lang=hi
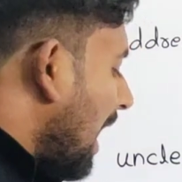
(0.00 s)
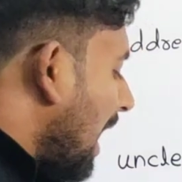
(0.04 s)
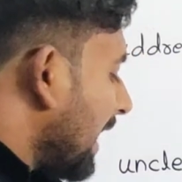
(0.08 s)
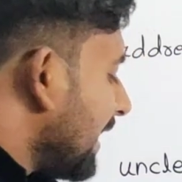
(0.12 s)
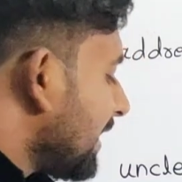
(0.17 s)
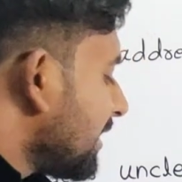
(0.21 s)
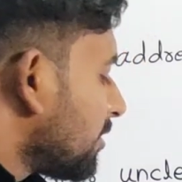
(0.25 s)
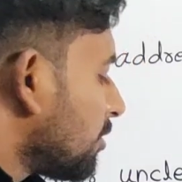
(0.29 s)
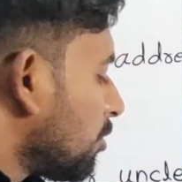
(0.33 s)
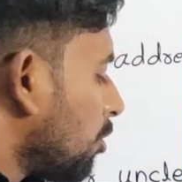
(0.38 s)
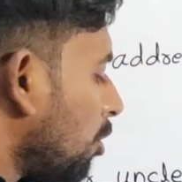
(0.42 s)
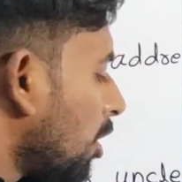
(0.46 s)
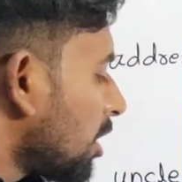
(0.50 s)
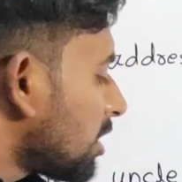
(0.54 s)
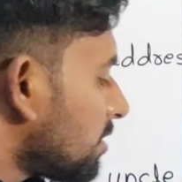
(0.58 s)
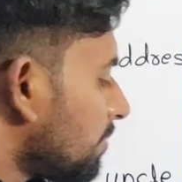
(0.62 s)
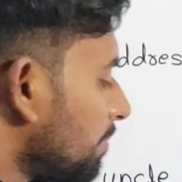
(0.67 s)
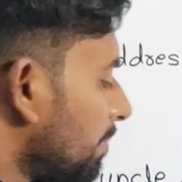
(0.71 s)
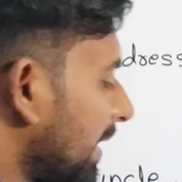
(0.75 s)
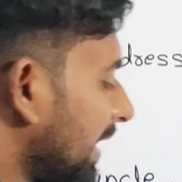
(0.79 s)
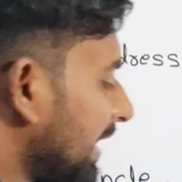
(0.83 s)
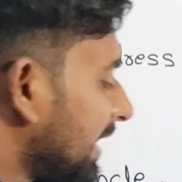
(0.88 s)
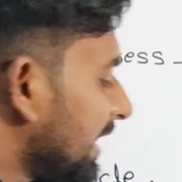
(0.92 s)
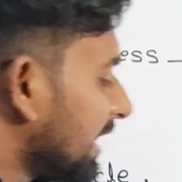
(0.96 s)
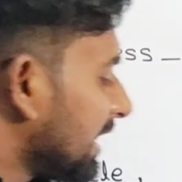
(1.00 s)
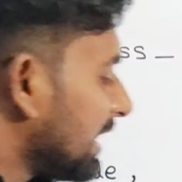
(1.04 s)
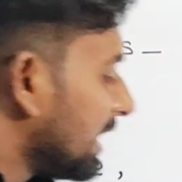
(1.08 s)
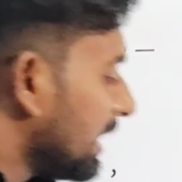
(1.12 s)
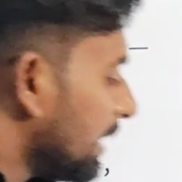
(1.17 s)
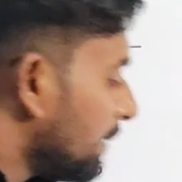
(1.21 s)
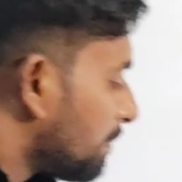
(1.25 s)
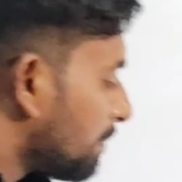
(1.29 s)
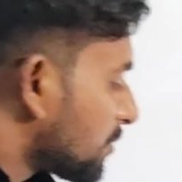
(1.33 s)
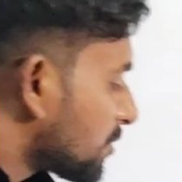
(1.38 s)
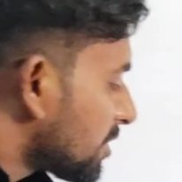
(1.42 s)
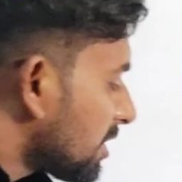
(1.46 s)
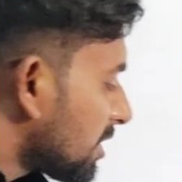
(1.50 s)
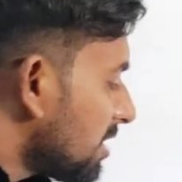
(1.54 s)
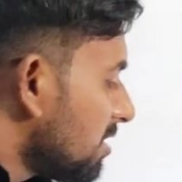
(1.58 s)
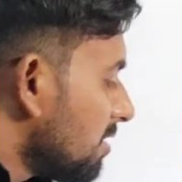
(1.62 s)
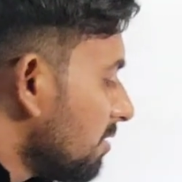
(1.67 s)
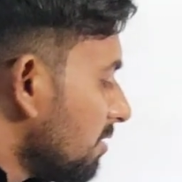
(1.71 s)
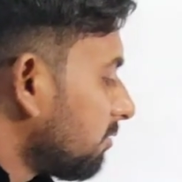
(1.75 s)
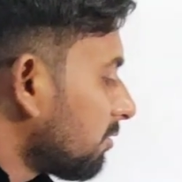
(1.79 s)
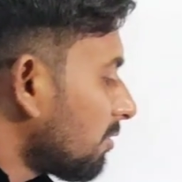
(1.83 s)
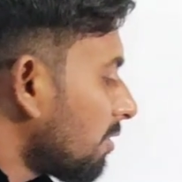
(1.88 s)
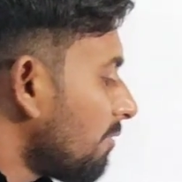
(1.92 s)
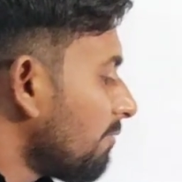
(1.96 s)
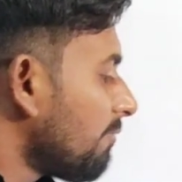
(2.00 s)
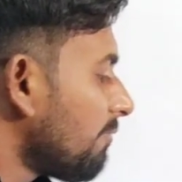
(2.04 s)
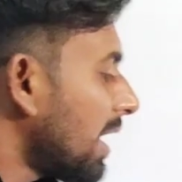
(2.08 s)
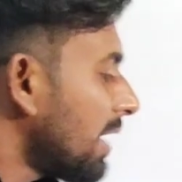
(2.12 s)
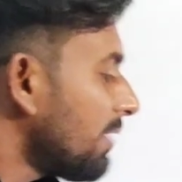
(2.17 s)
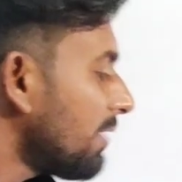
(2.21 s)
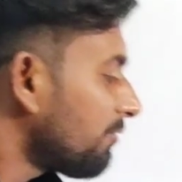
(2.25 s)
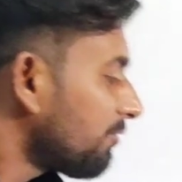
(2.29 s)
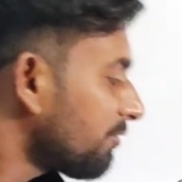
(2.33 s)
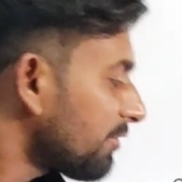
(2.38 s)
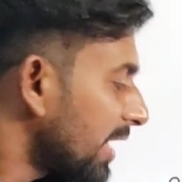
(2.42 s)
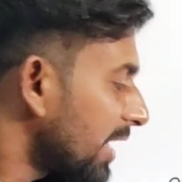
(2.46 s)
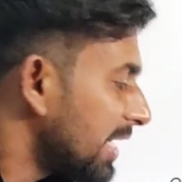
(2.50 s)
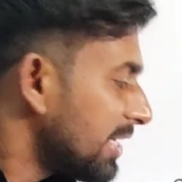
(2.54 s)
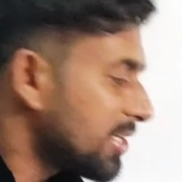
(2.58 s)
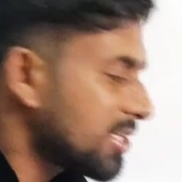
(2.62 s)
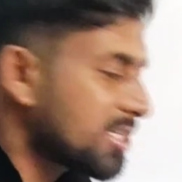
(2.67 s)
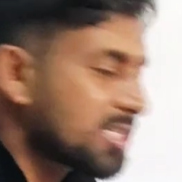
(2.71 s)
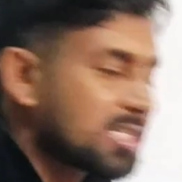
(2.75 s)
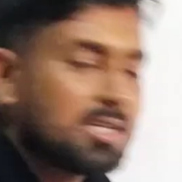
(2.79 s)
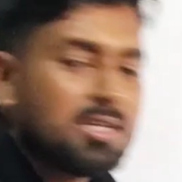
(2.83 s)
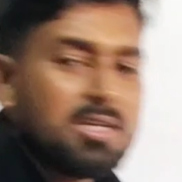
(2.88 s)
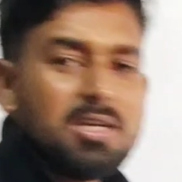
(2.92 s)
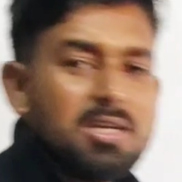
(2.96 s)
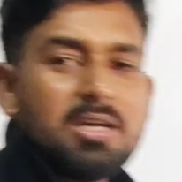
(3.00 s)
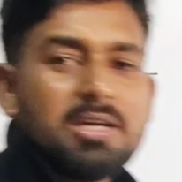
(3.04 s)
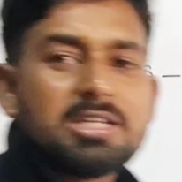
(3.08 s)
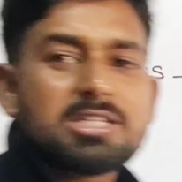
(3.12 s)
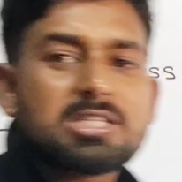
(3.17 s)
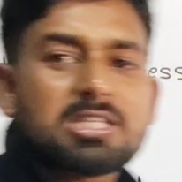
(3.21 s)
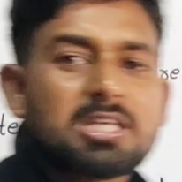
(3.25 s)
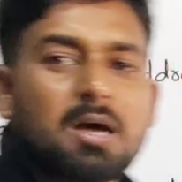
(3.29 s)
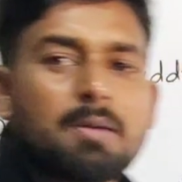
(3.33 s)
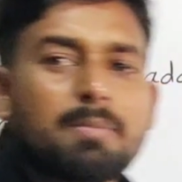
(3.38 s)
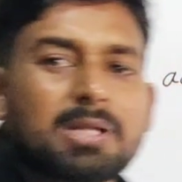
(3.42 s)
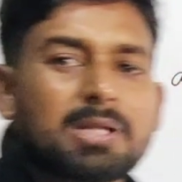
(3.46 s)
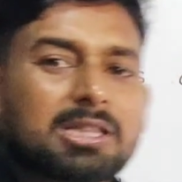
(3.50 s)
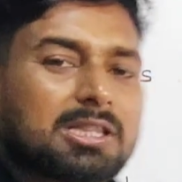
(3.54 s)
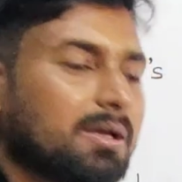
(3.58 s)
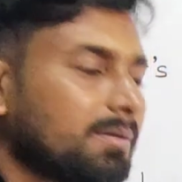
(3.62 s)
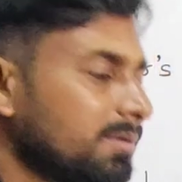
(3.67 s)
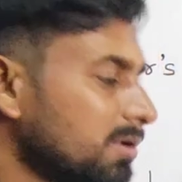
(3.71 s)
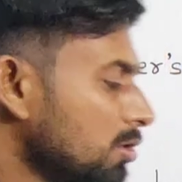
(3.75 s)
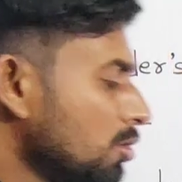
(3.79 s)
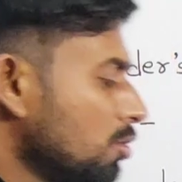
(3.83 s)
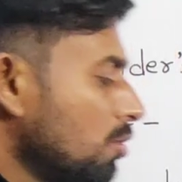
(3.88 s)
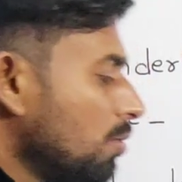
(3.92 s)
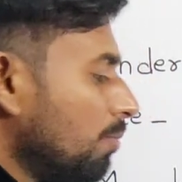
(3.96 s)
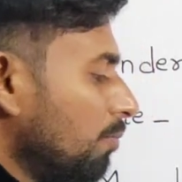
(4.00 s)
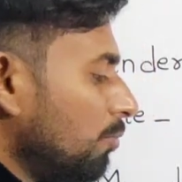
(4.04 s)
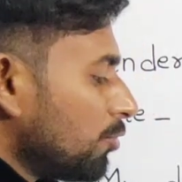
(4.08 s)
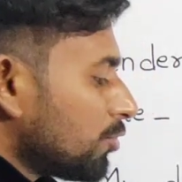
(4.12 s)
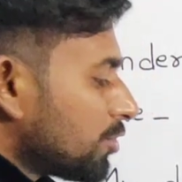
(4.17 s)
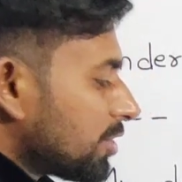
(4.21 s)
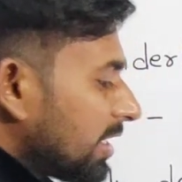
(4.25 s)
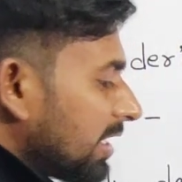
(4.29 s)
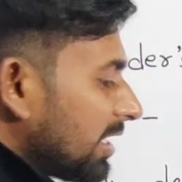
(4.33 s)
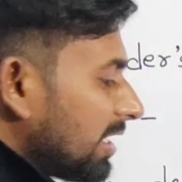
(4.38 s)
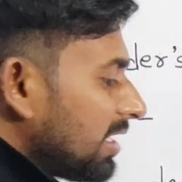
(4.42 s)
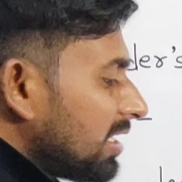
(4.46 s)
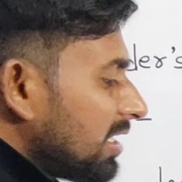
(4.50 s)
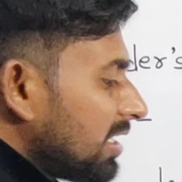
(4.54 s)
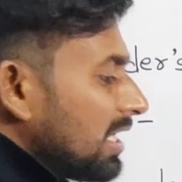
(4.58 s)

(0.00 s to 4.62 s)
आई गोट मैनी गिफ्ट्स फ्रॉम माई फ्रेंड्स इसका मतलब मुझे